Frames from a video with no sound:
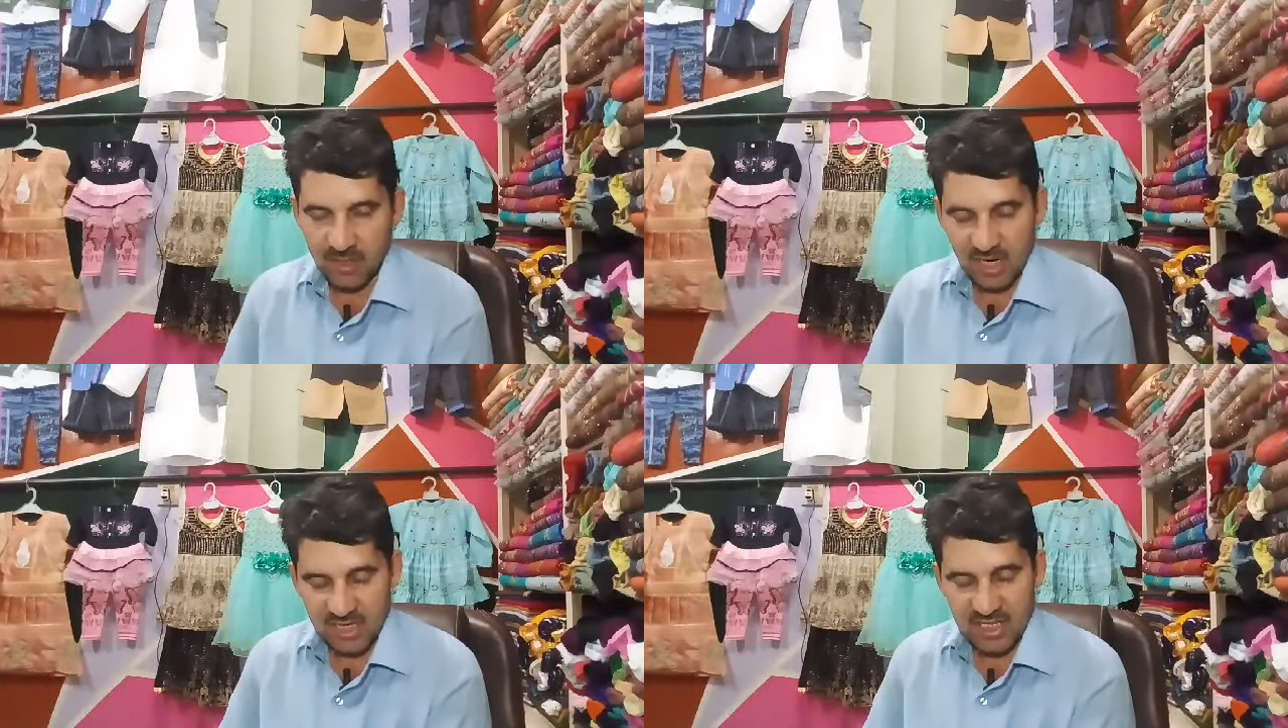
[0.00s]

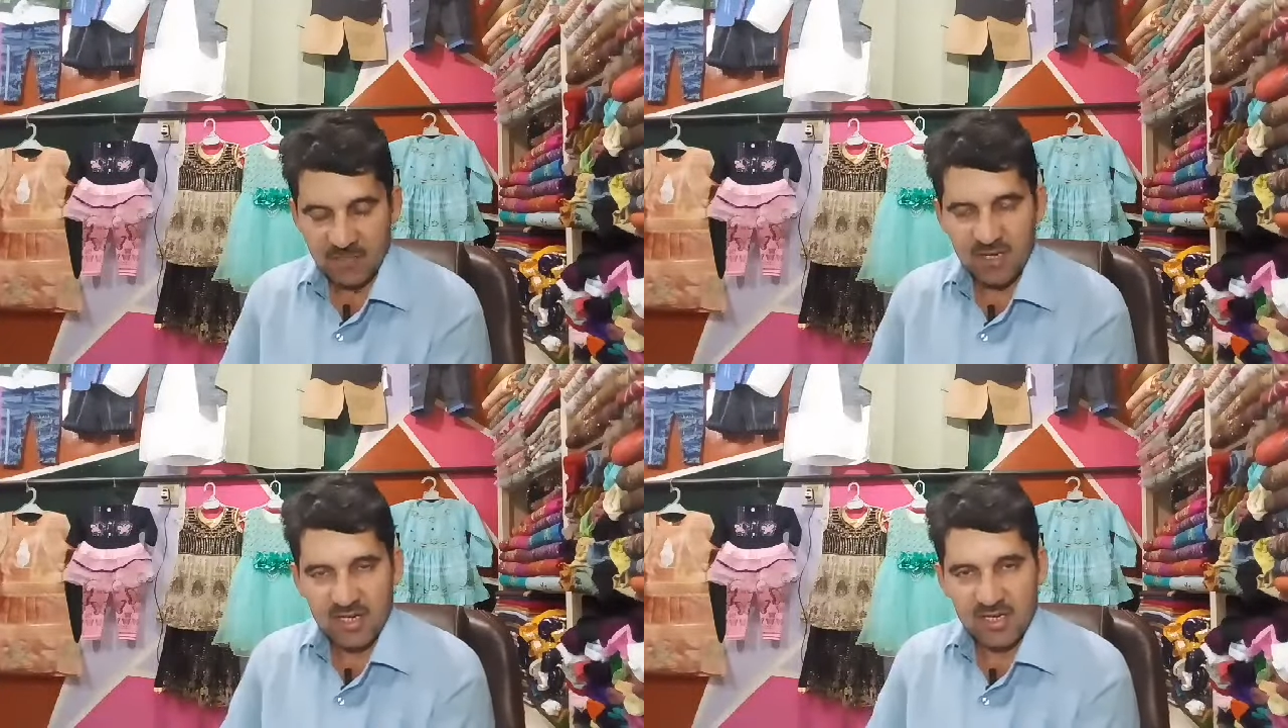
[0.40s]
नेक्स्ट
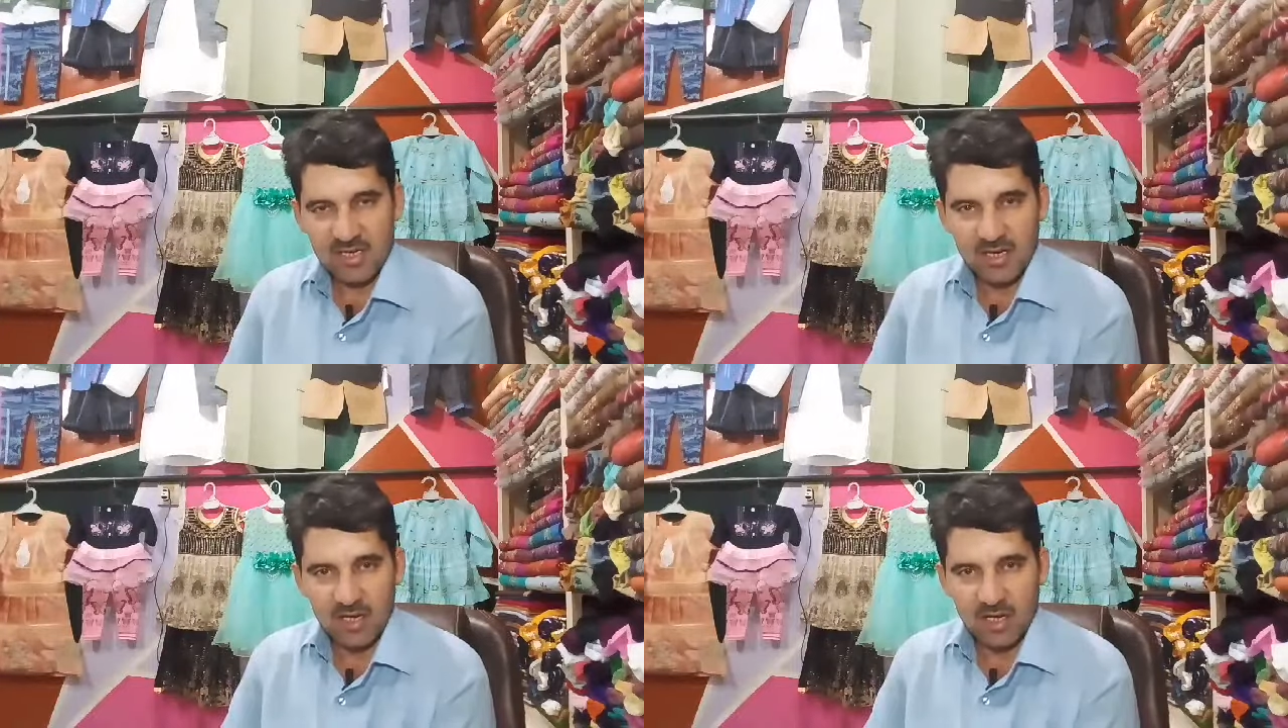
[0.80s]
अपडेट के
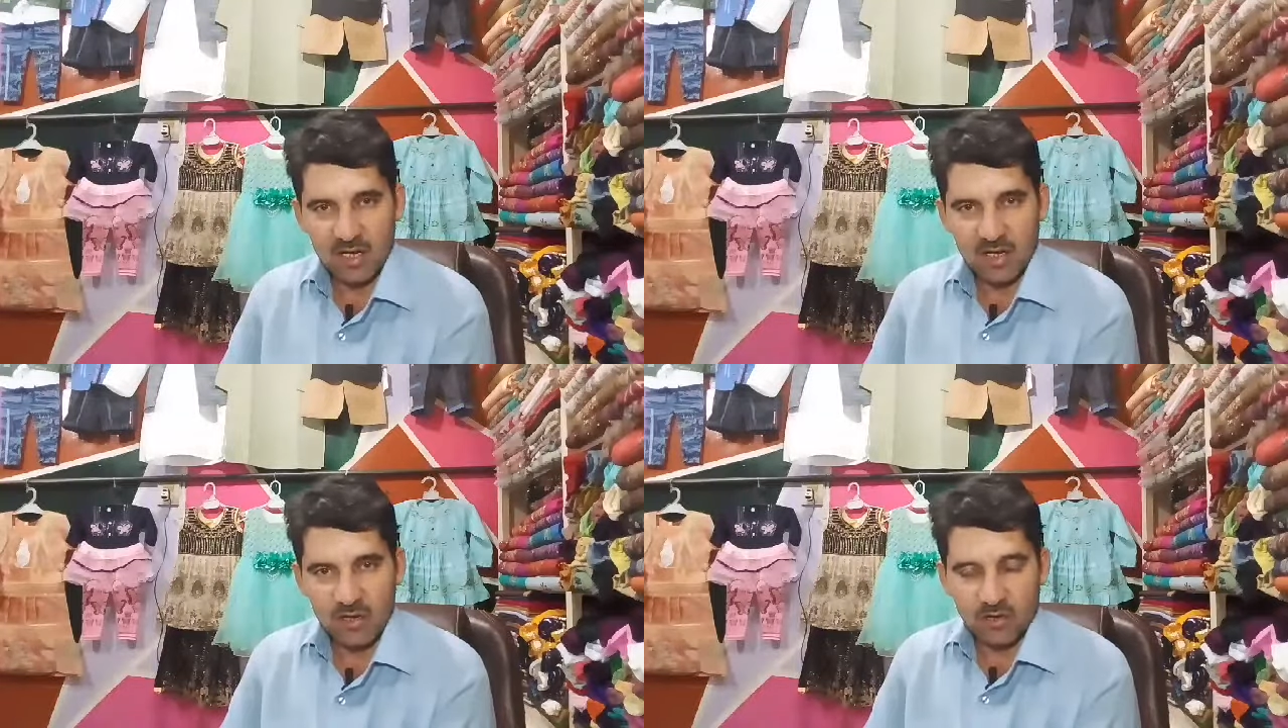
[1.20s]
लिए
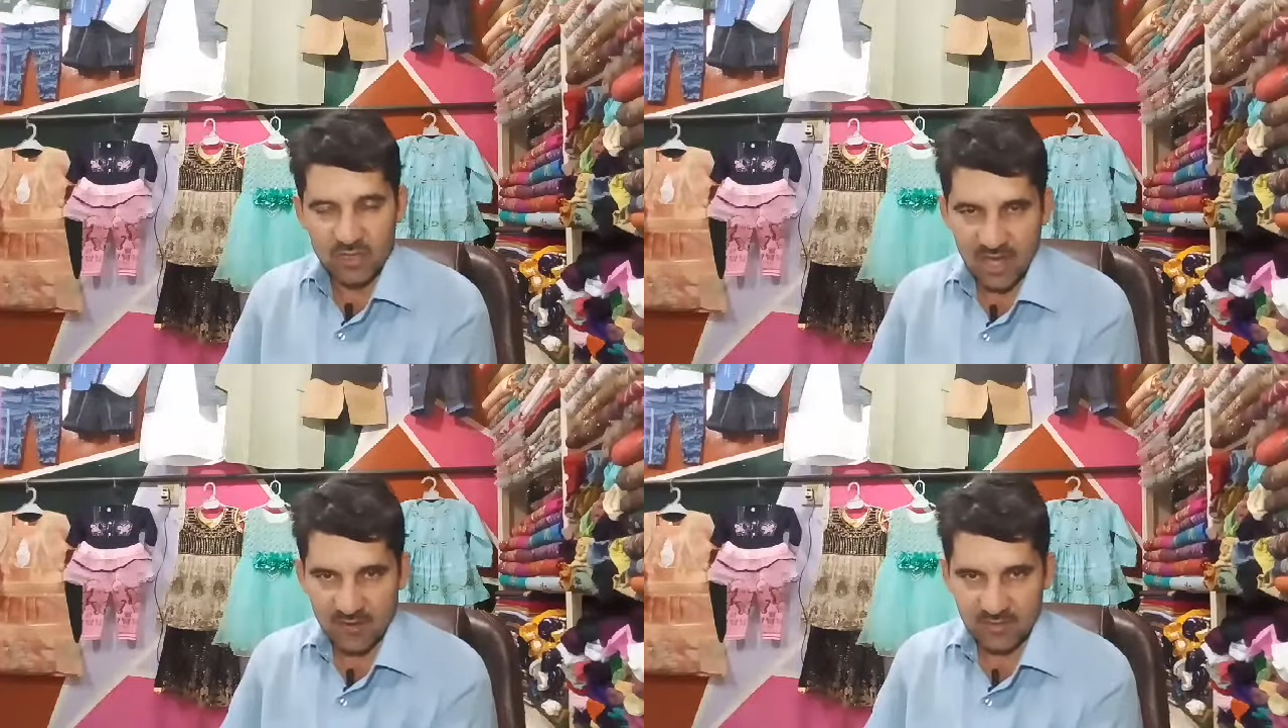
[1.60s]

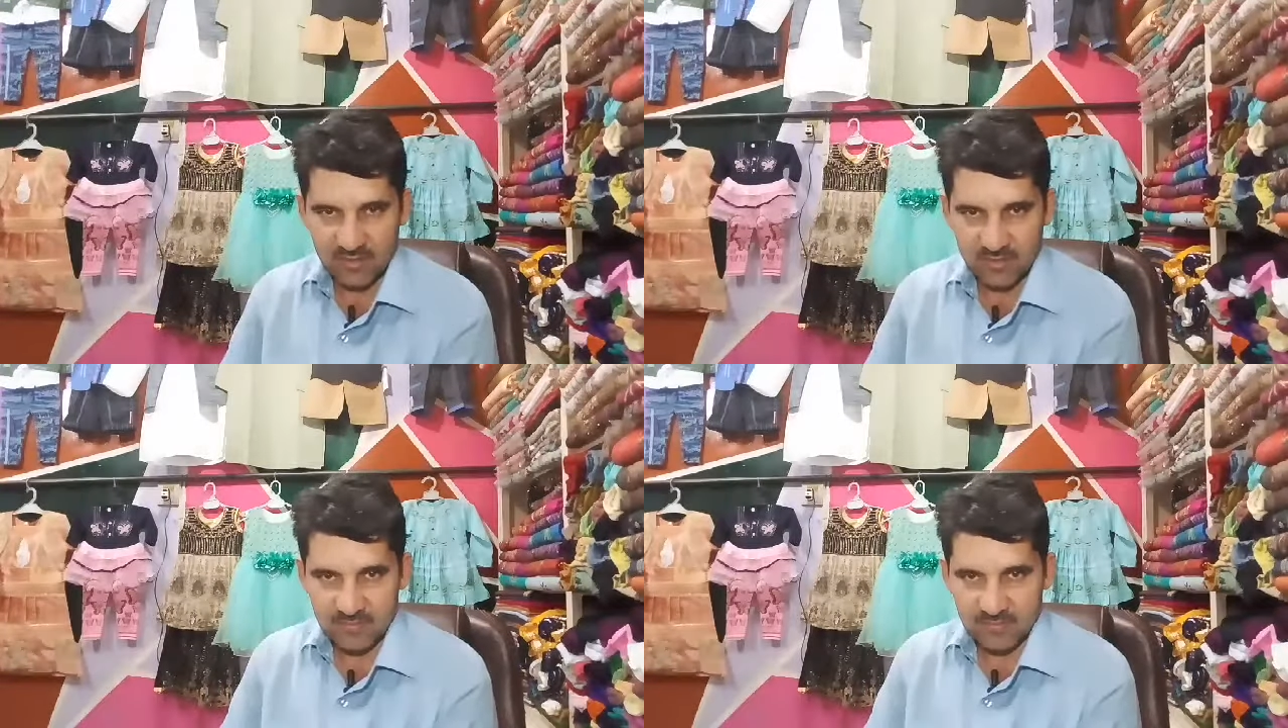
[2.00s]
खुदा
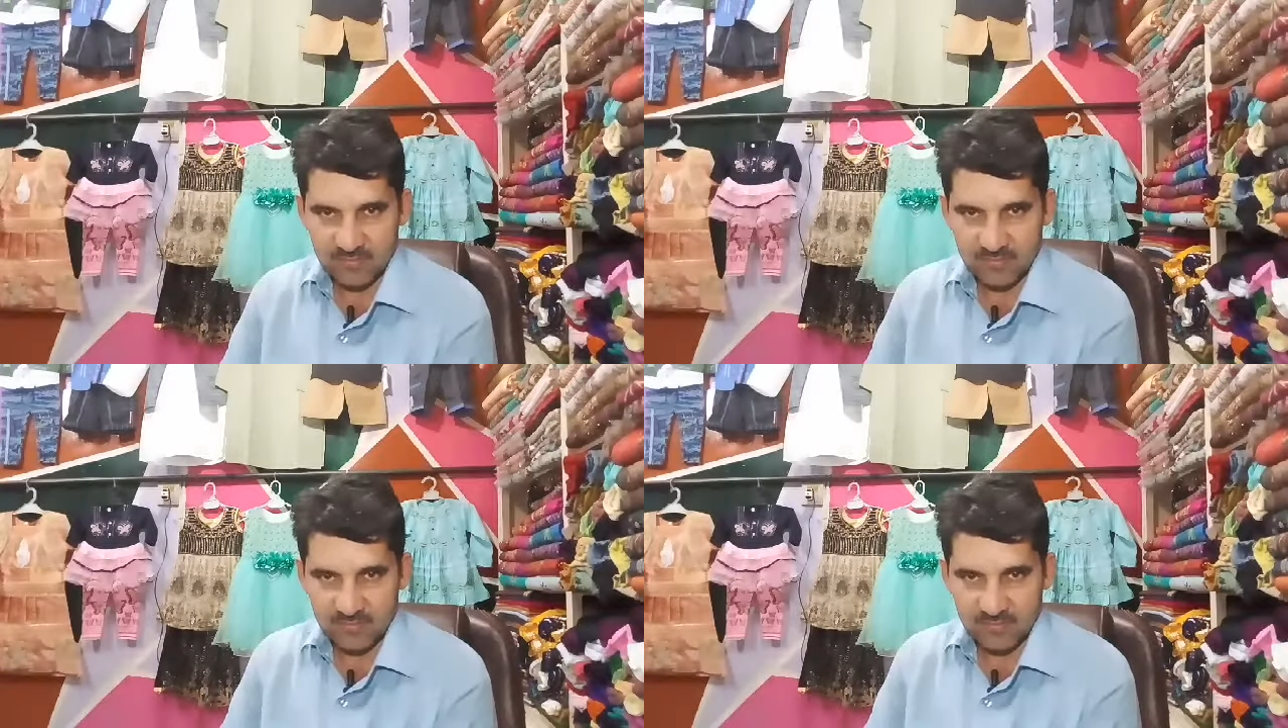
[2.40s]
हाफिज़